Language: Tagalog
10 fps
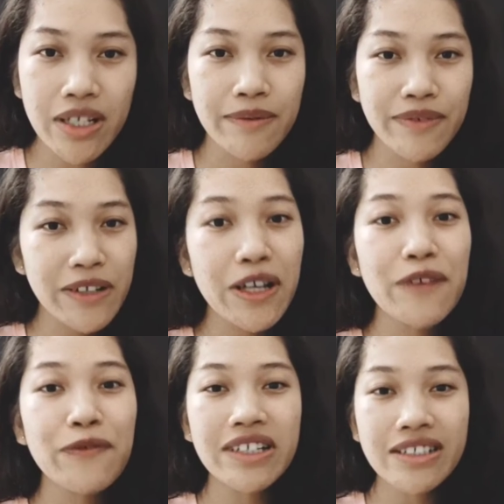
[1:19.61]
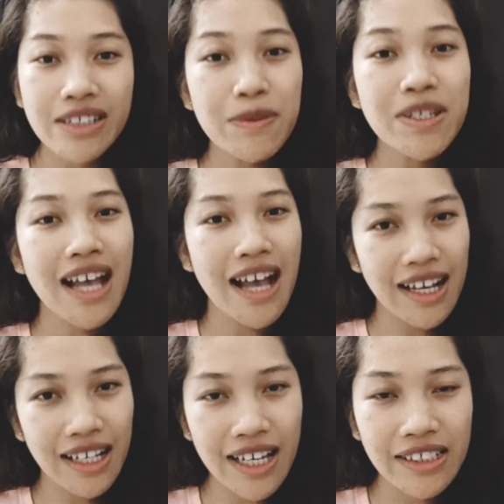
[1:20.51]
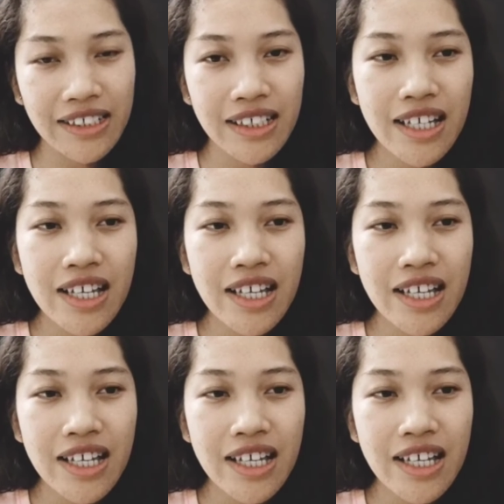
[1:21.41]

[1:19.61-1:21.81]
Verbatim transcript: na na very effective sa akin.